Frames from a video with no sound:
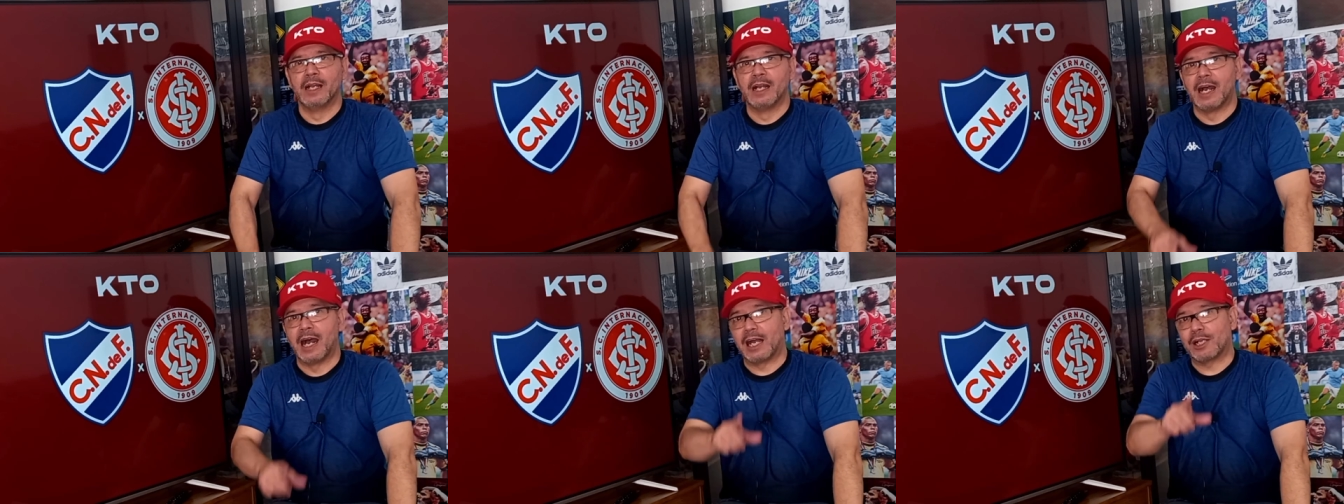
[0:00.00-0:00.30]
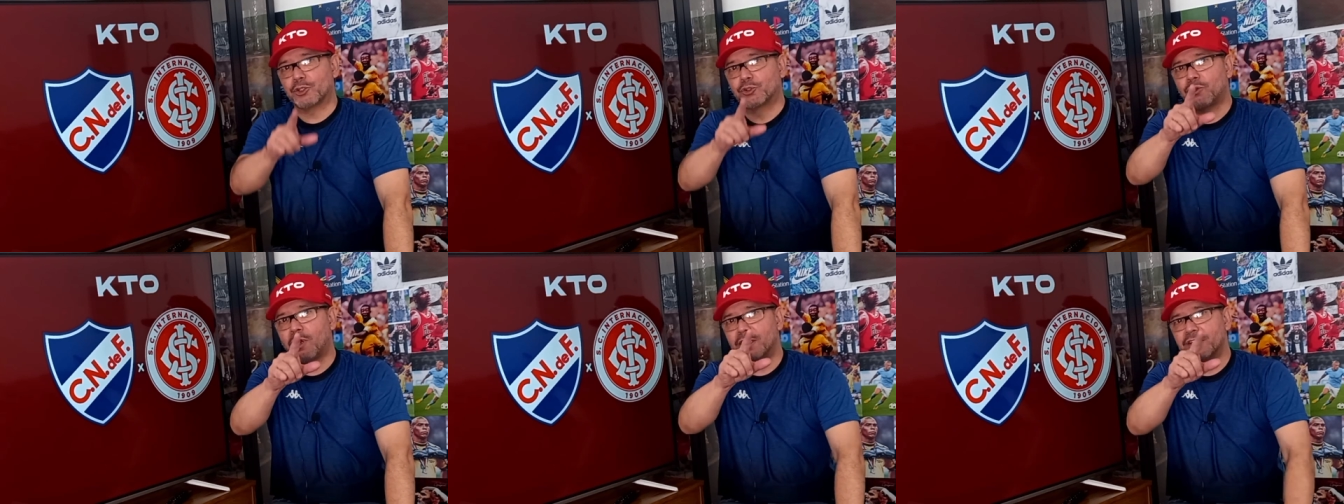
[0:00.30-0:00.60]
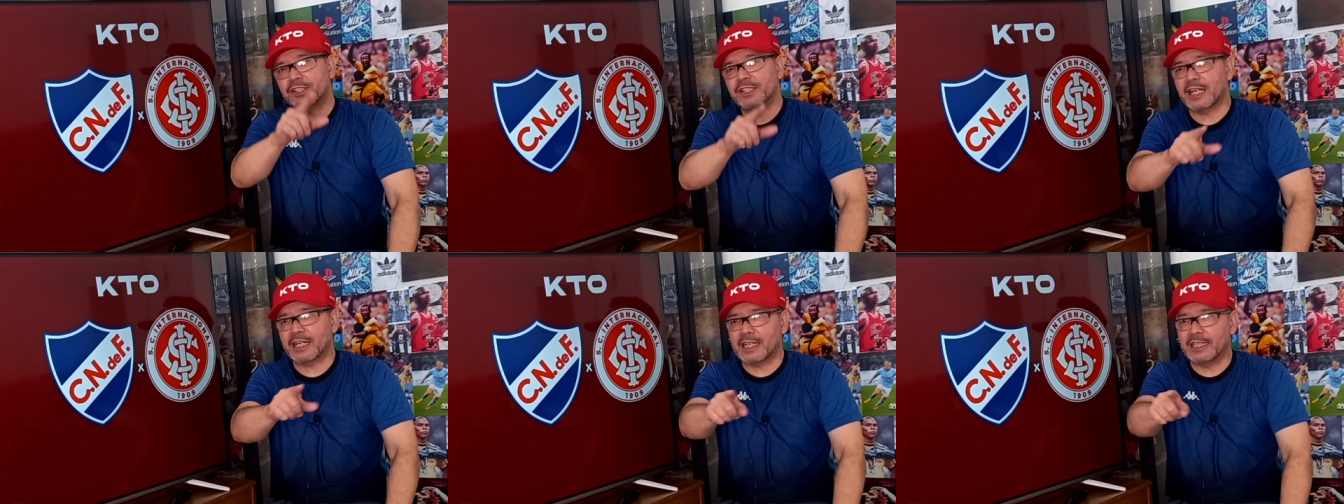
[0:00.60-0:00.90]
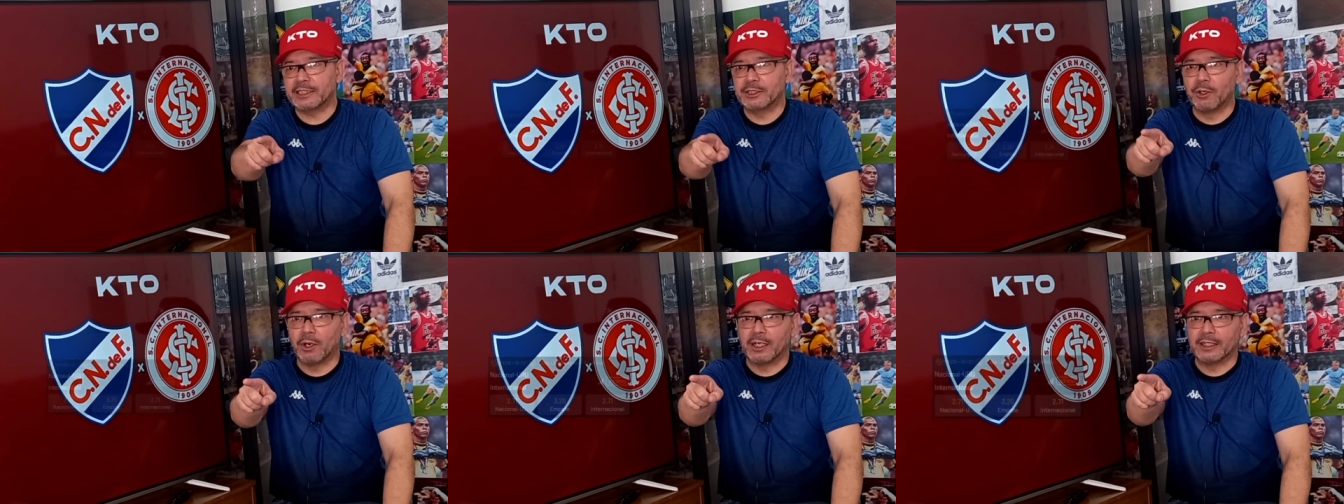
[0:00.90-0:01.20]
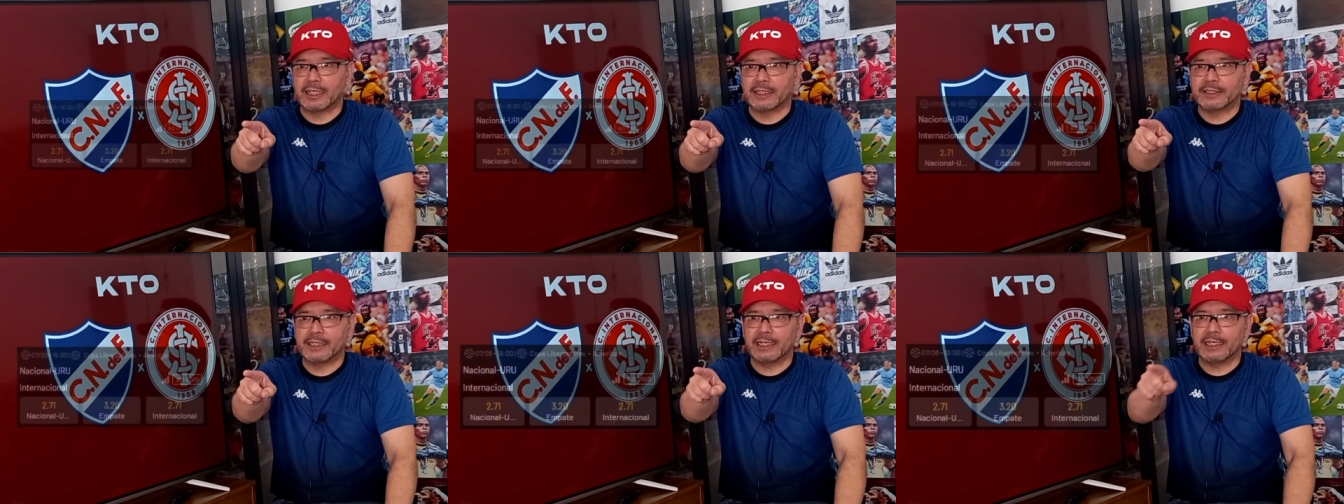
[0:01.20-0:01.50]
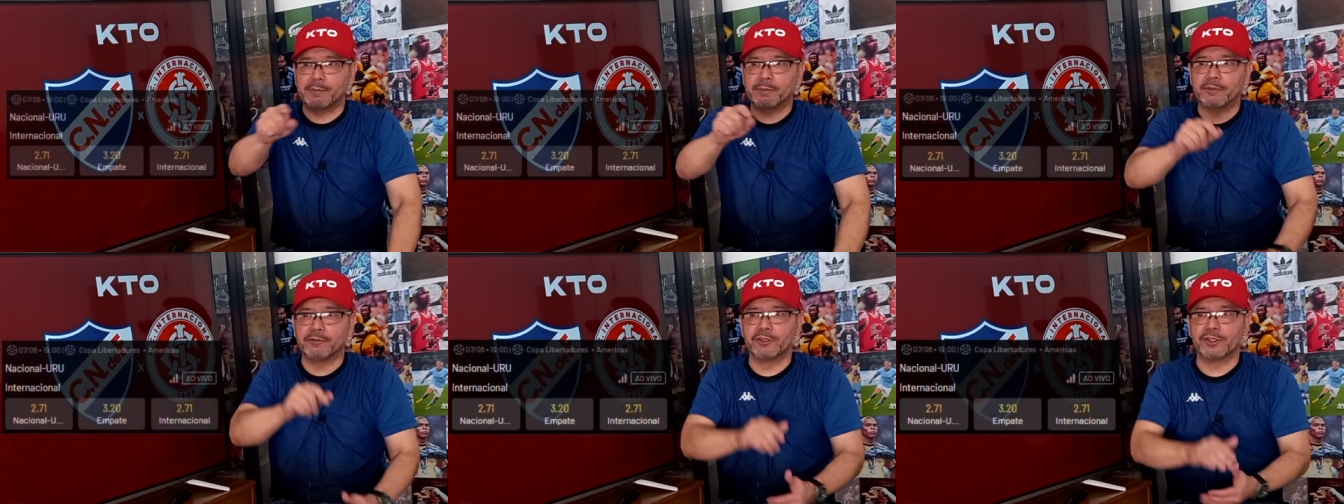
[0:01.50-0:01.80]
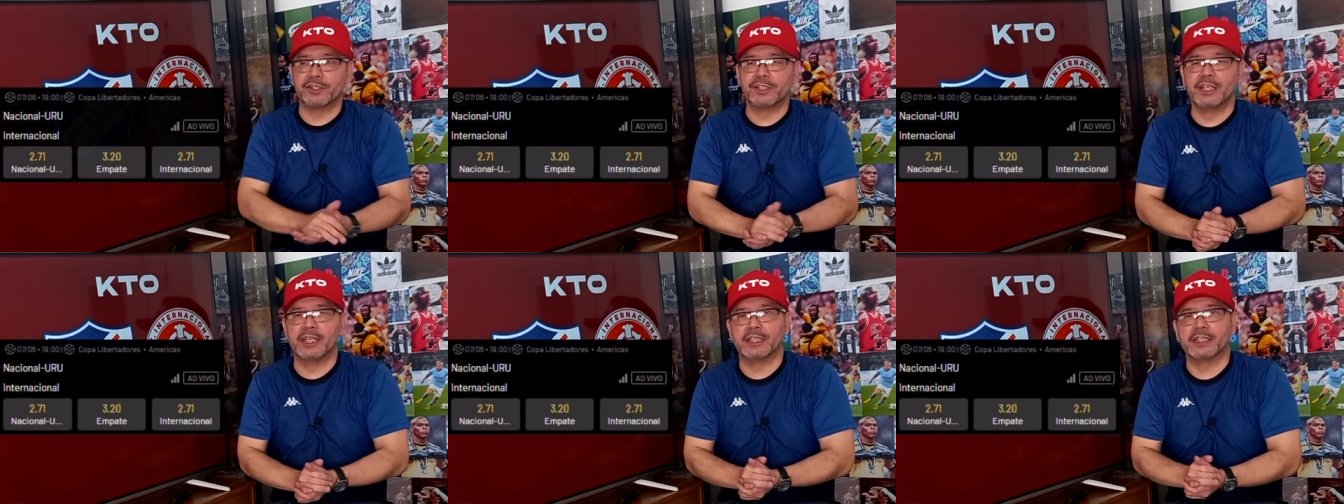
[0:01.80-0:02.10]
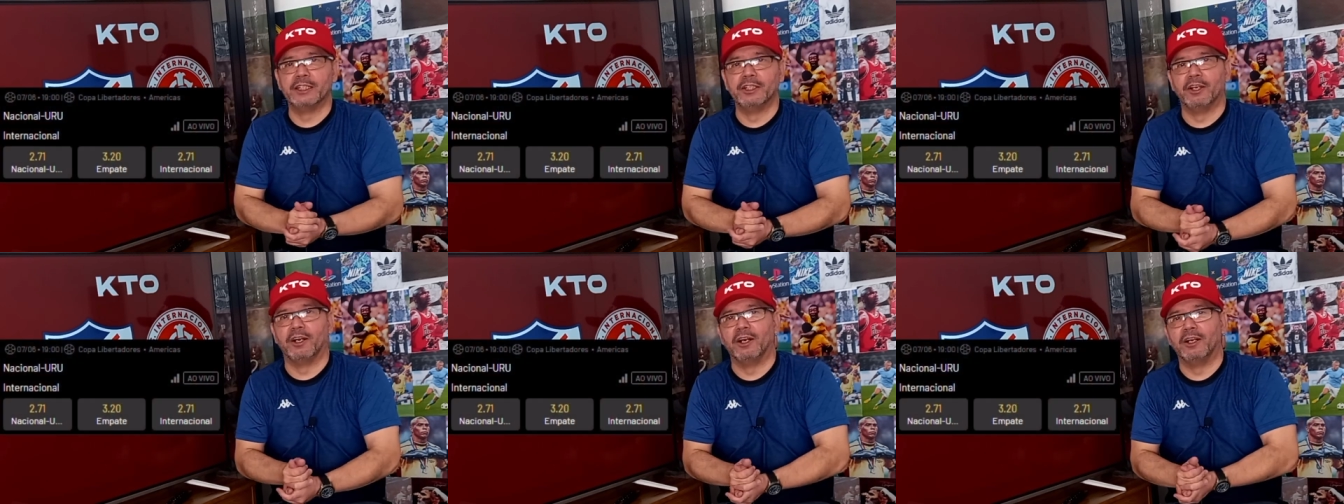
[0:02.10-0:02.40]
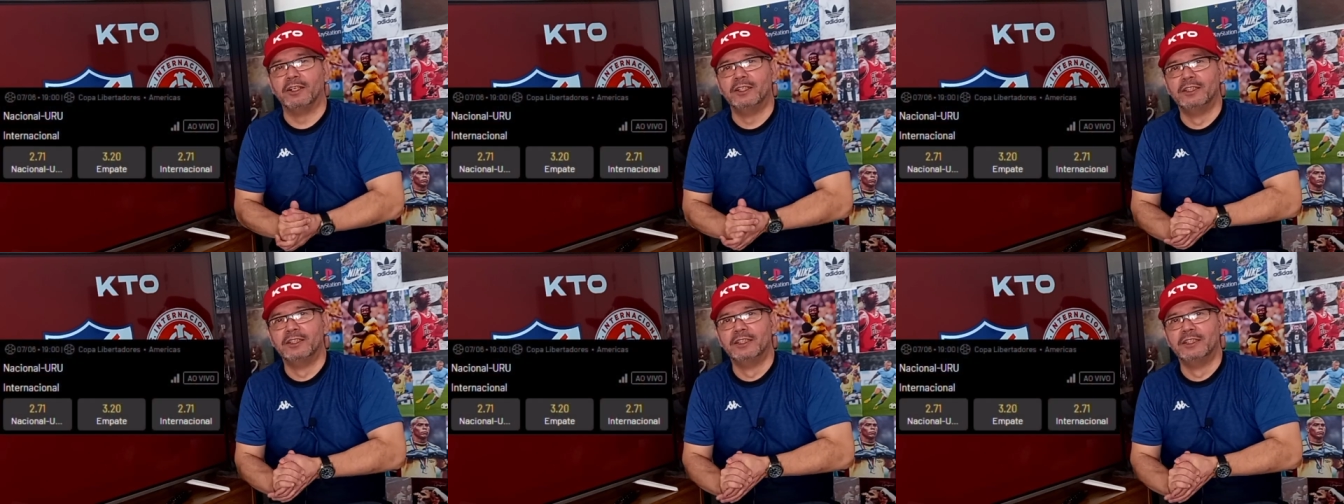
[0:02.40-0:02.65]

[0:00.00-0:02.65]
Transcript: As odds da KTO na tela para você aqui, ó.